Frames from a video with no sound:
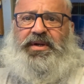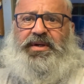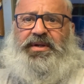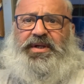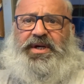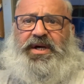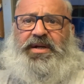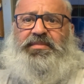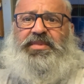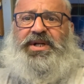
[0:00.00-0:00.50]

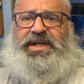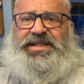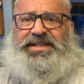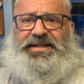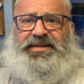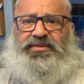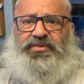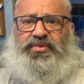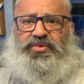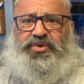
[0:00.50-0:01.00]
к
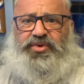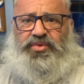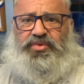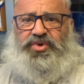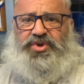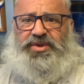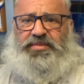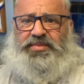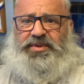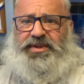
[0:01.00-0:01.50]
армрестлингу
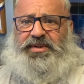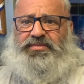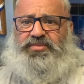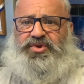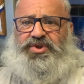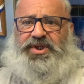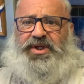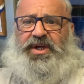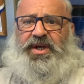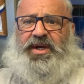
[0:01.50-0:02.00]
тоже, потому
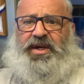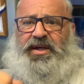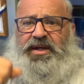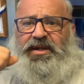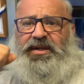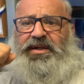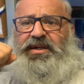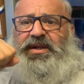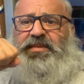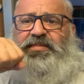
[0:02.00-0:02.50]
что
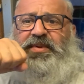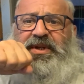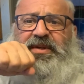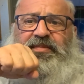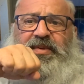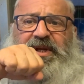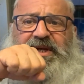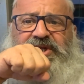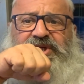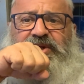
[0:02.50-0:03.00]
э, и
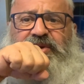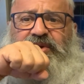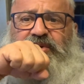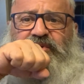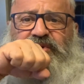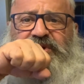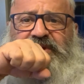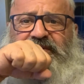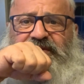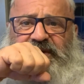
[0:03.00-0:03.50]
предплечье
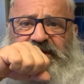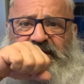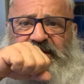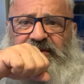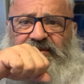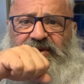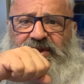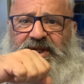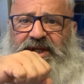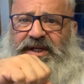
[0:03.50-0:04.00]
тоже вот
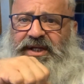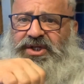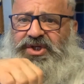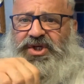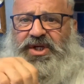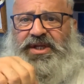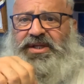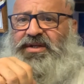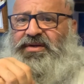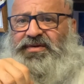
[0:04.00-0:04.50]
это вот
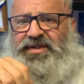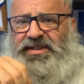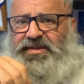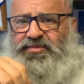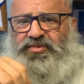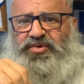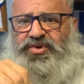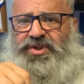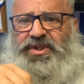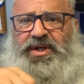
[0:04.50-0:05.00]
накачать
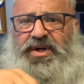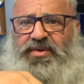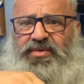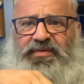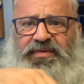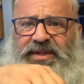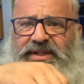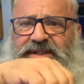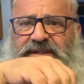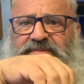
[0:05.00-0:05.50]
невозможно, как у
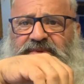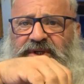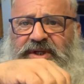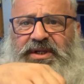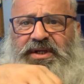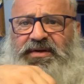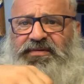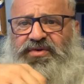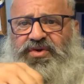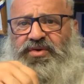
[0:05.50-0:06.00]
Владимира
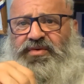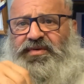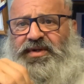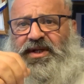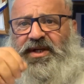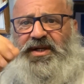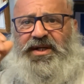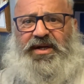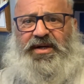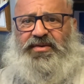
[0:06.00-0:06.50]
Кравцова
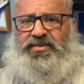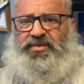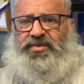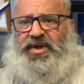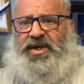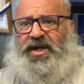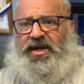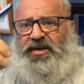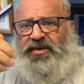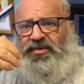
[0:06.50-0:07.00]
или как
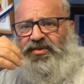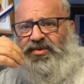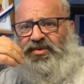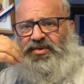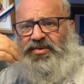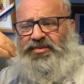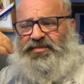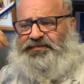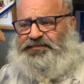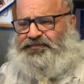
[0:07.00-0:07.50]
у,
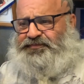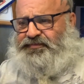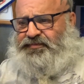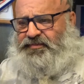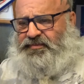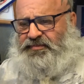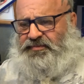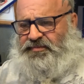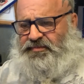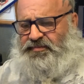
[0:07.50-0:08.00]
у
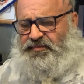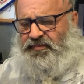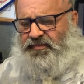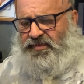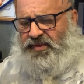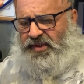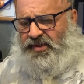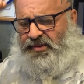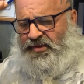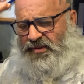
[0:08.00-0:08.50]

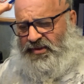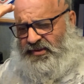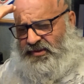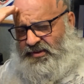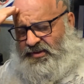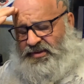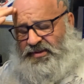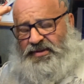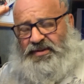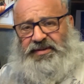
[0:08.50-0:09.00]

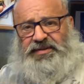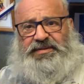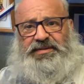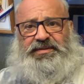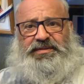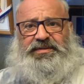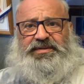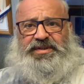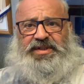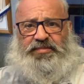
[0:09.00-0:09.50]

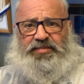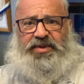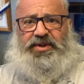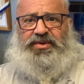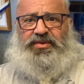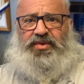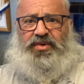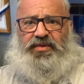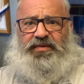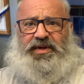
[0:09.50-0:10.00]
Э,
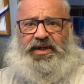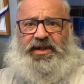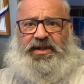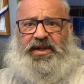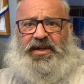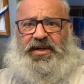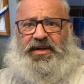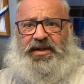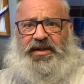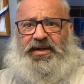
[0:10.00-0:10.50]
Цыпленкова,
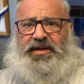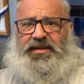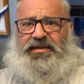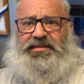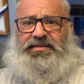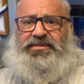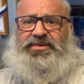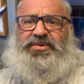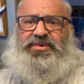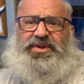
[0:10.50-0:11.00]
а,
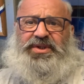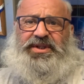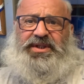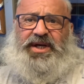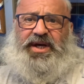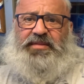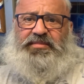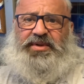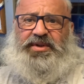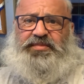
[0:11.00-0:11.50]
ну, это
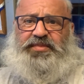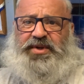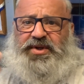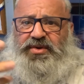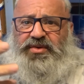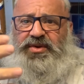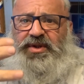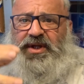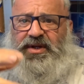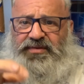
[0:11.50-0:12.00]
как бы от
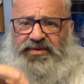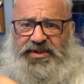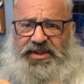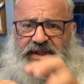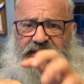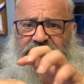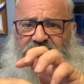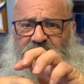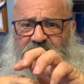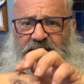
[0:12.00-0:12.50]
природы, или вот
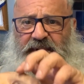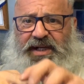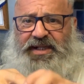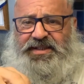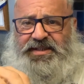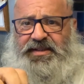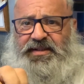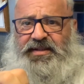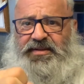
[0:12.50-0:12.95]
такие вот пальцы,